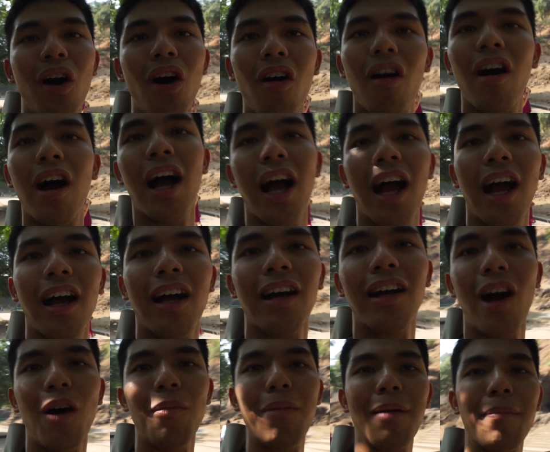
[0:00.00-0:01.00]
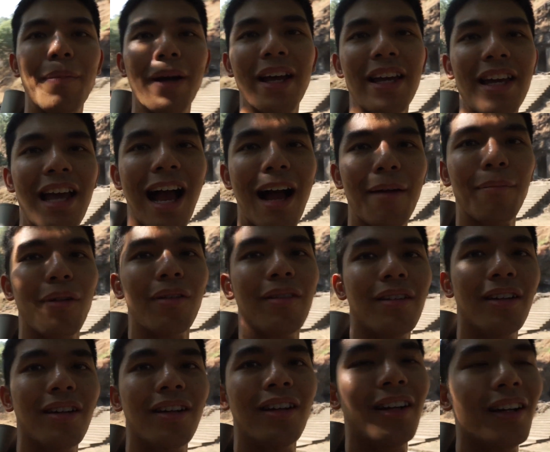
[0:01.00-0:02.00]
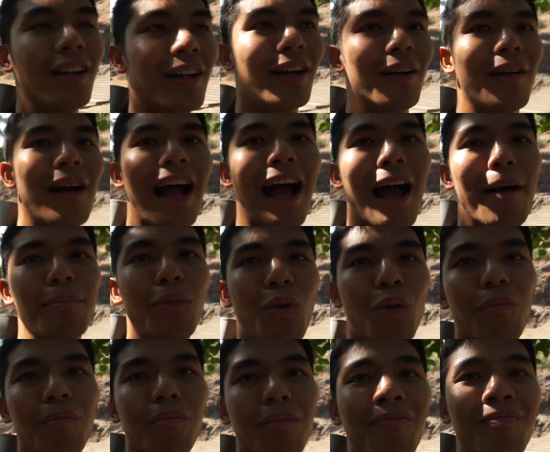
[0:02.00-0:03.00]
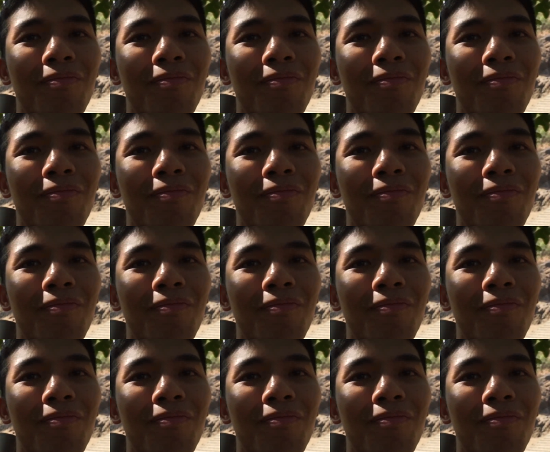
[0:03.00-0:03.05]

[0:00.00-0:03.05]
กล้องอ่ะ เขาแบบพยายาม หามุม